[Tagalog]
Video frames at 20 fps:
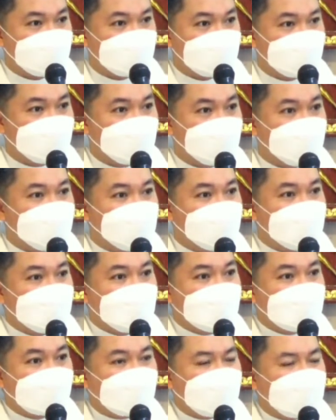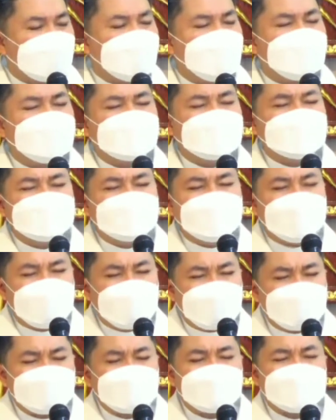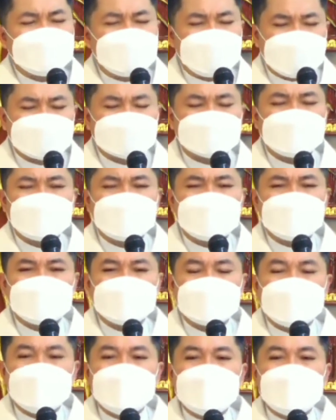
No? Kaya ang dami nating